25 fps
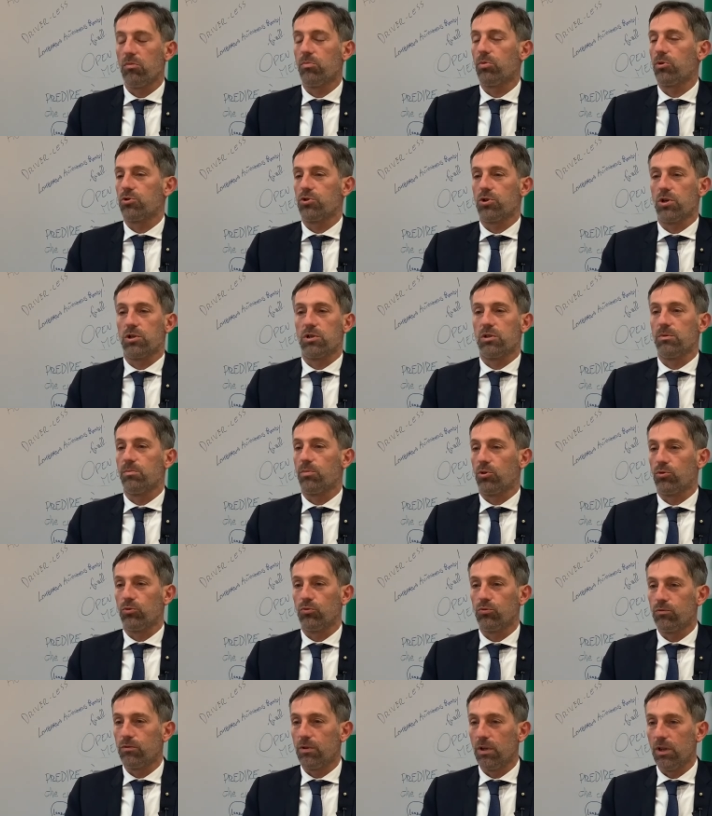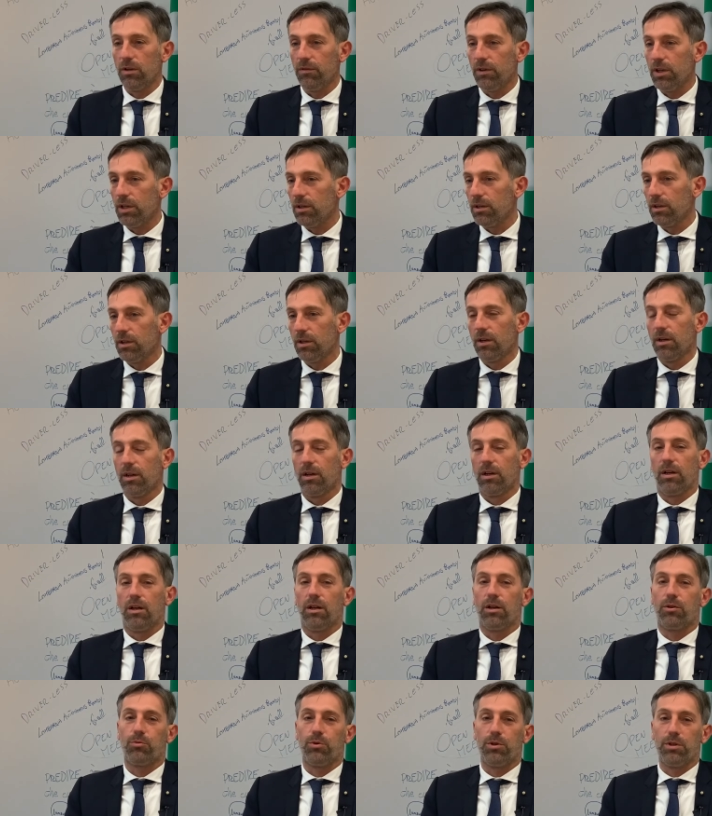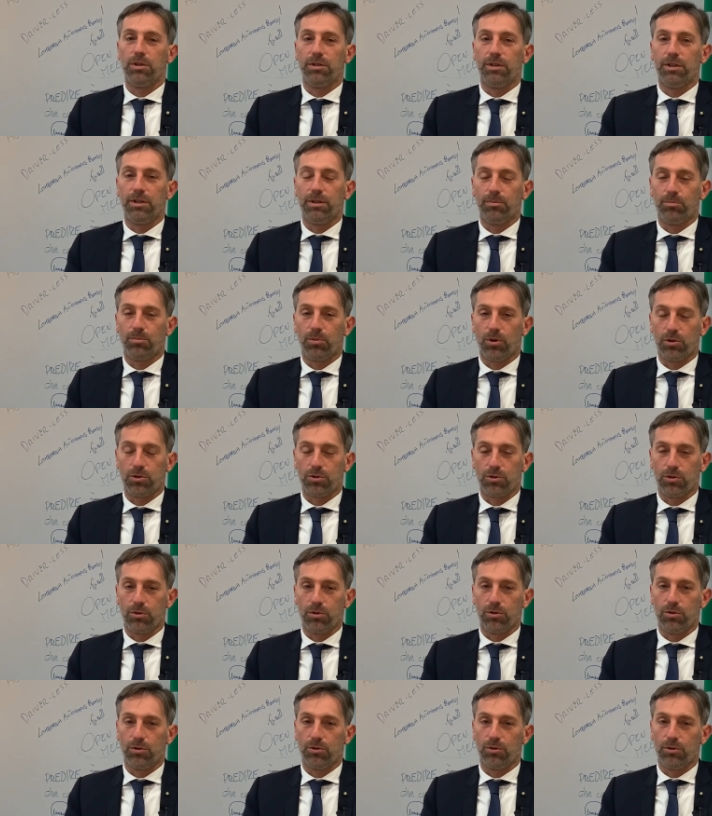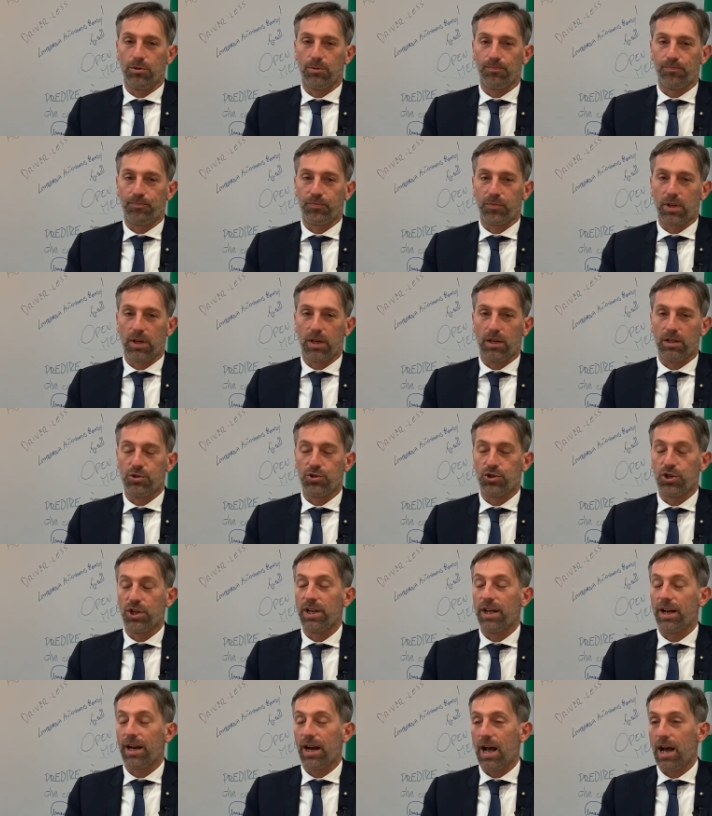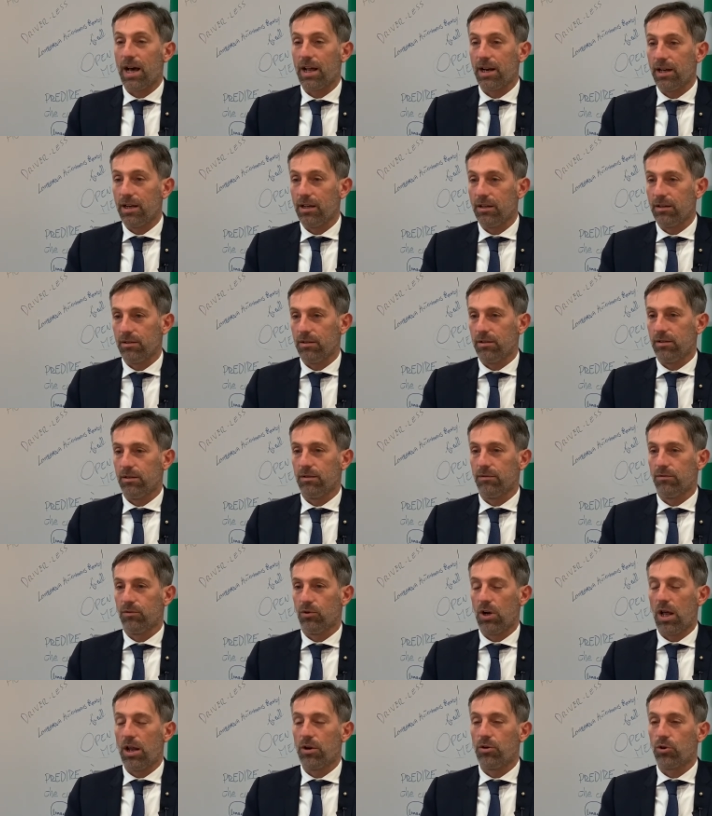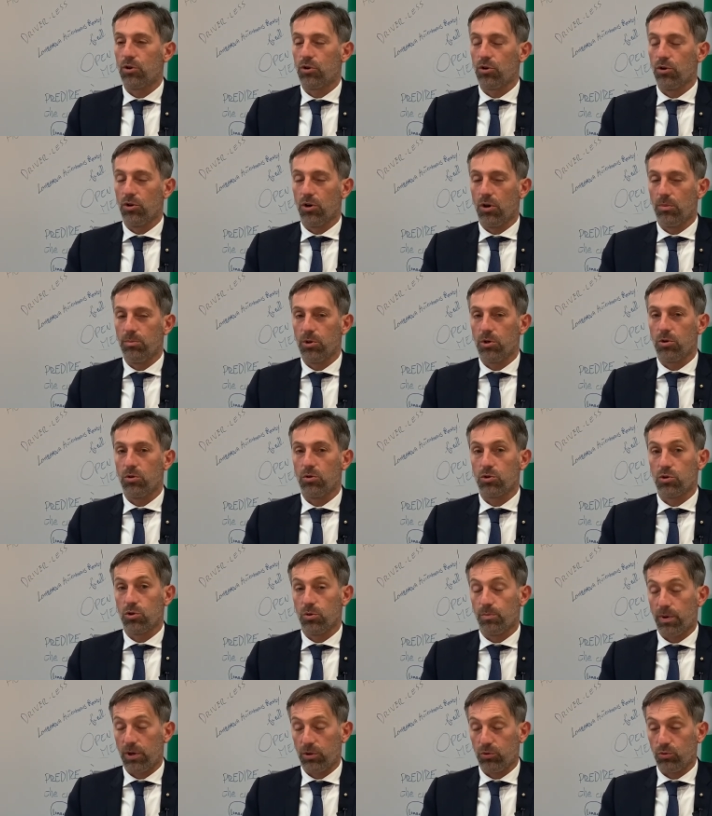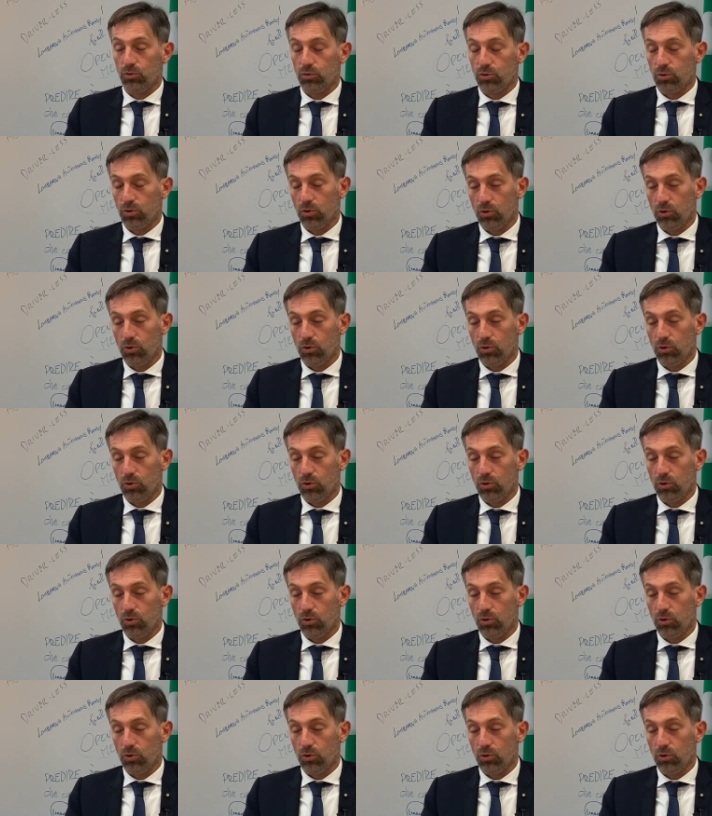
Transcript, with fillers: processi produttivi e quindi possono eh, generare eh, volano economico, soprattutto